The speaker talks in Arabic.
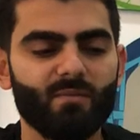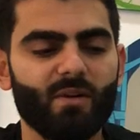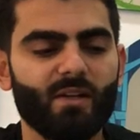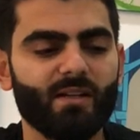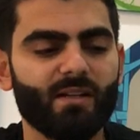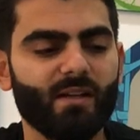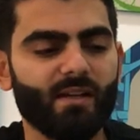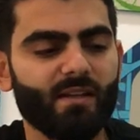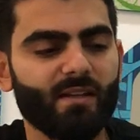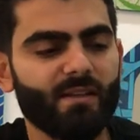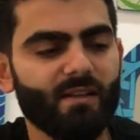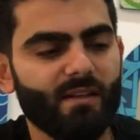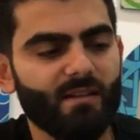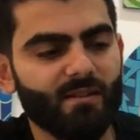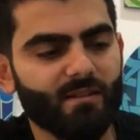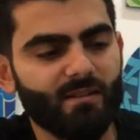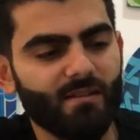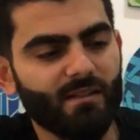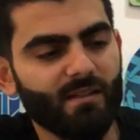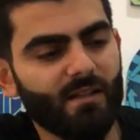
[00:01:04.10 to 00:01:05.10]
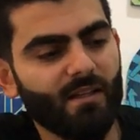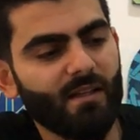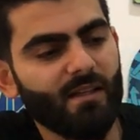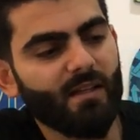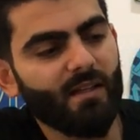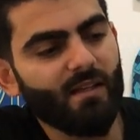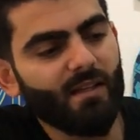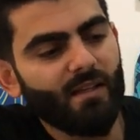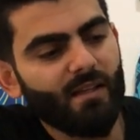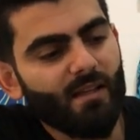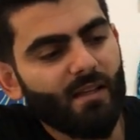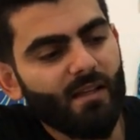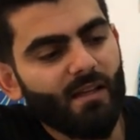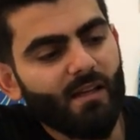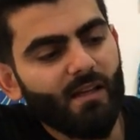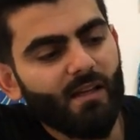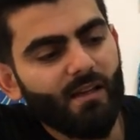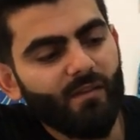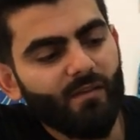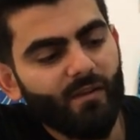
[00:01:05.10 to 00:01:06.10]
مايك اكثر
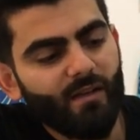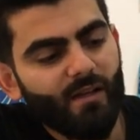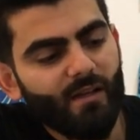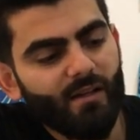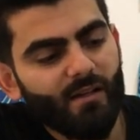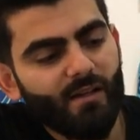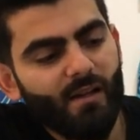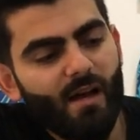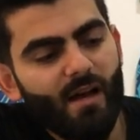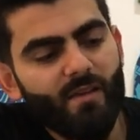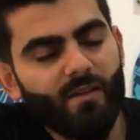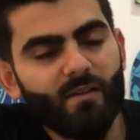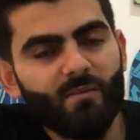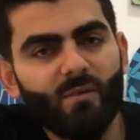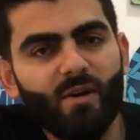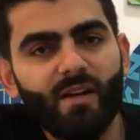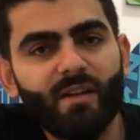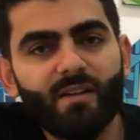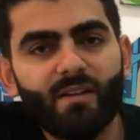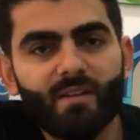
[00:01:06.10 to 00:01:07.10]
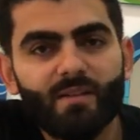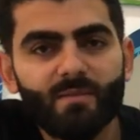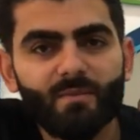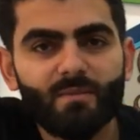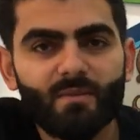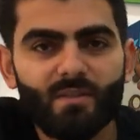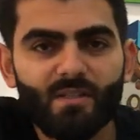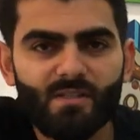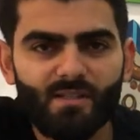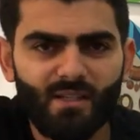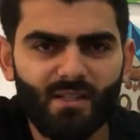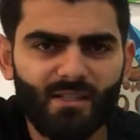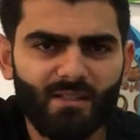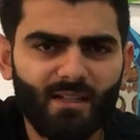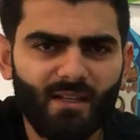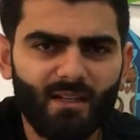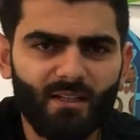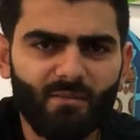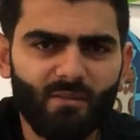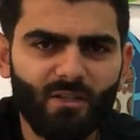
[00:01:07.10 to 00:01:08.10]
فهذا المايك سعره
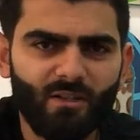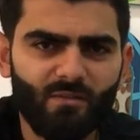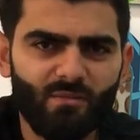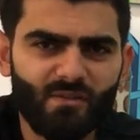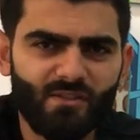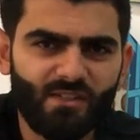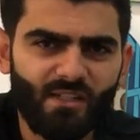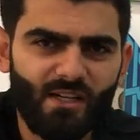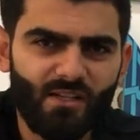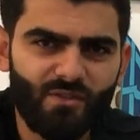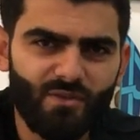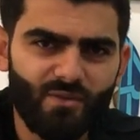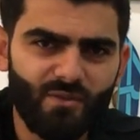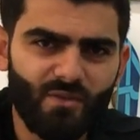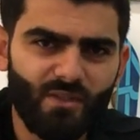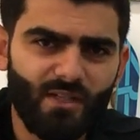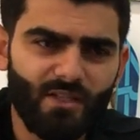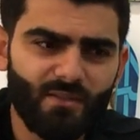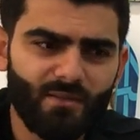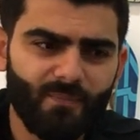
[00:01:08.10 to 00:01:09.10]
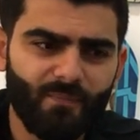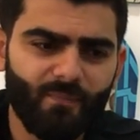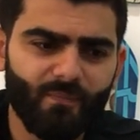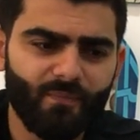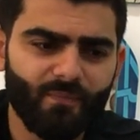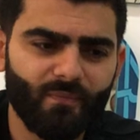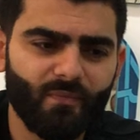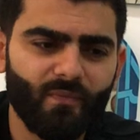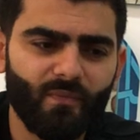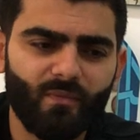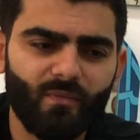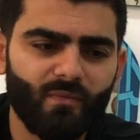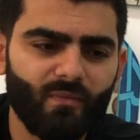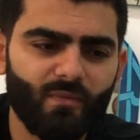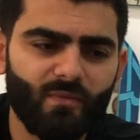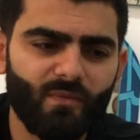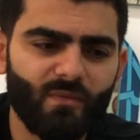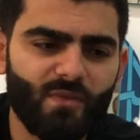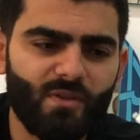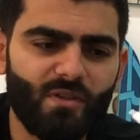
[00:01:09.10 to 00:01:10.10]
تقريبا 15 دولار
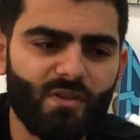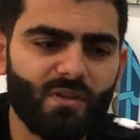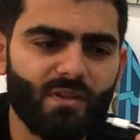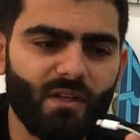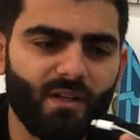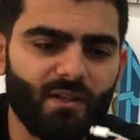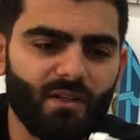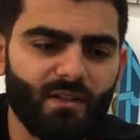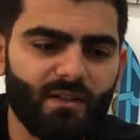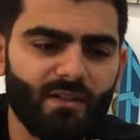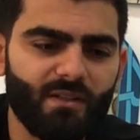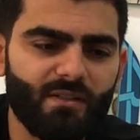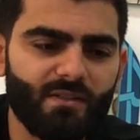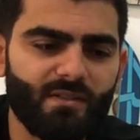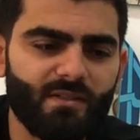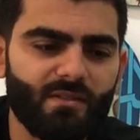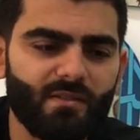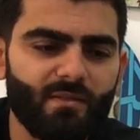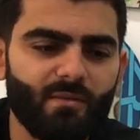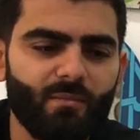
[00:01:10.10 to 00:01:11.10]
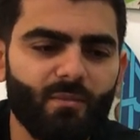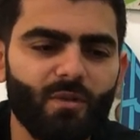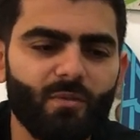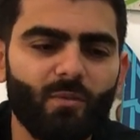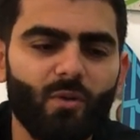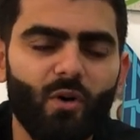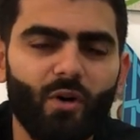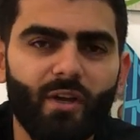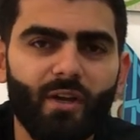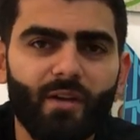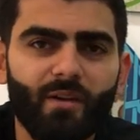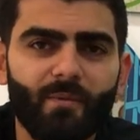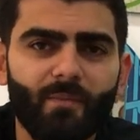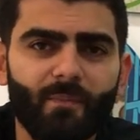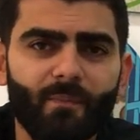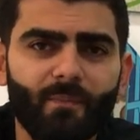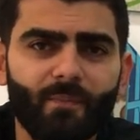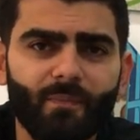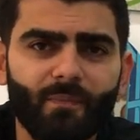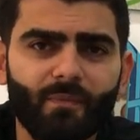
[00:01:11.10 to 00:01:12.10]
جدا رخيص من بويا
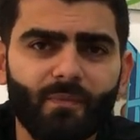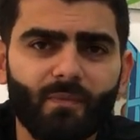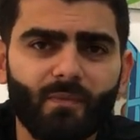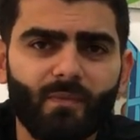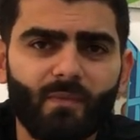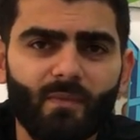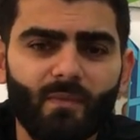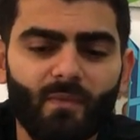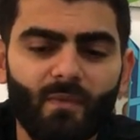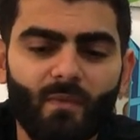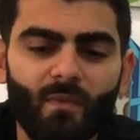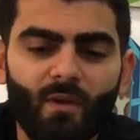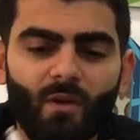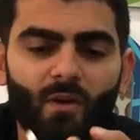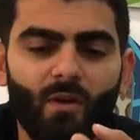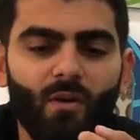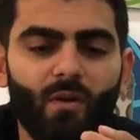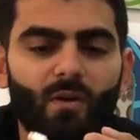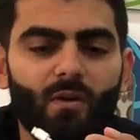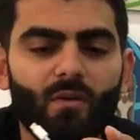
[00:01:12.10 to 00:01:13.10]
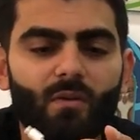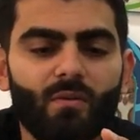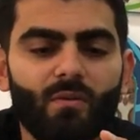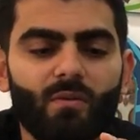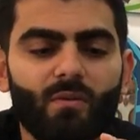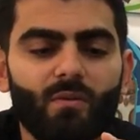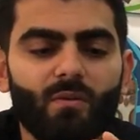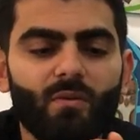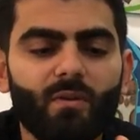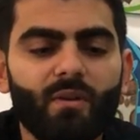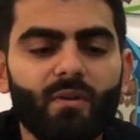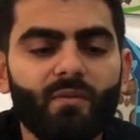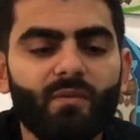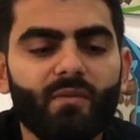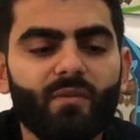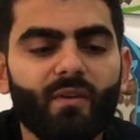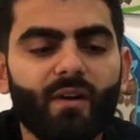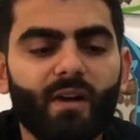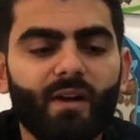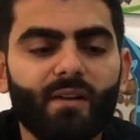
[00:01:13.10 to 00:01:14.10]

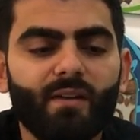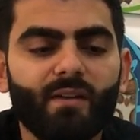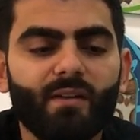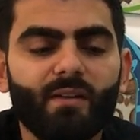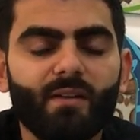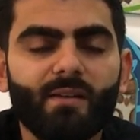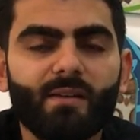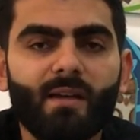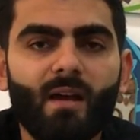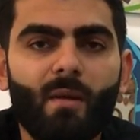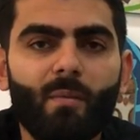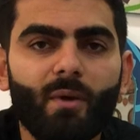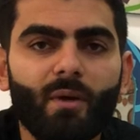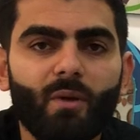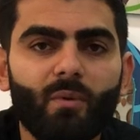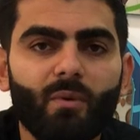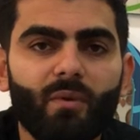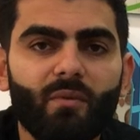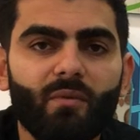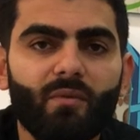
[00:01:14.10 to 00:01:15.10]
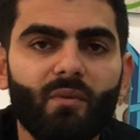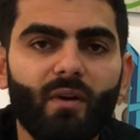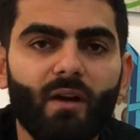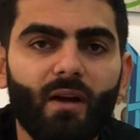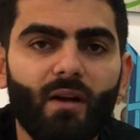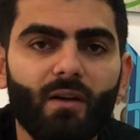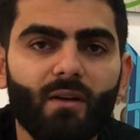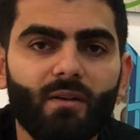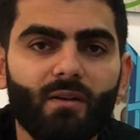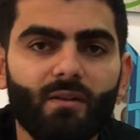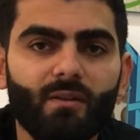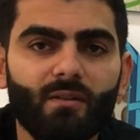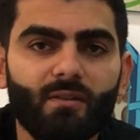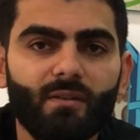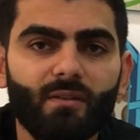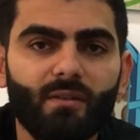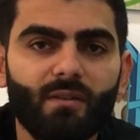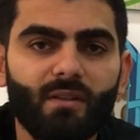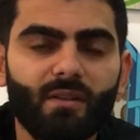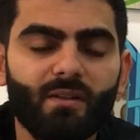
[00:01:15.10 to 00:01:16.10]
وينفع للكاميرا وينفع
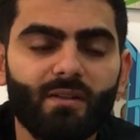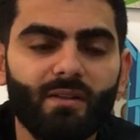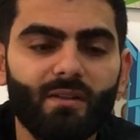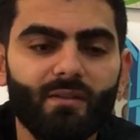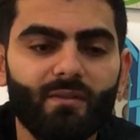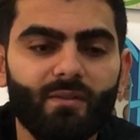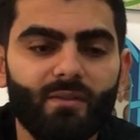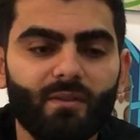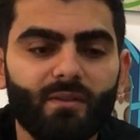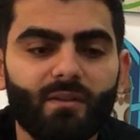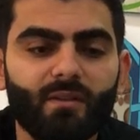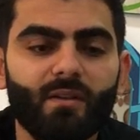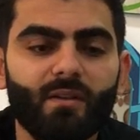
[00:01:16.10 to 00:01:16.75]
للتليفون